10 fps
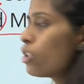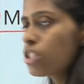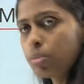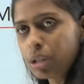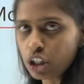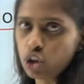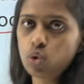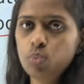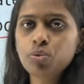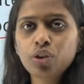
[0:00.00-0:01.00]
கான்செப்ட்
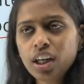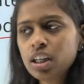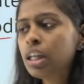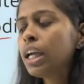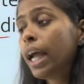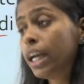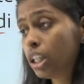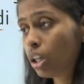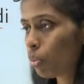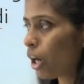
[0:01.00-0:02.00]
இருக்கும் ரைட்
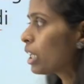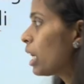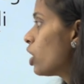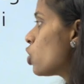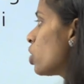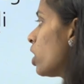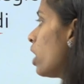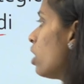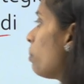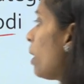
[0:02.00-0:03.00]
another one condition என்னன்னு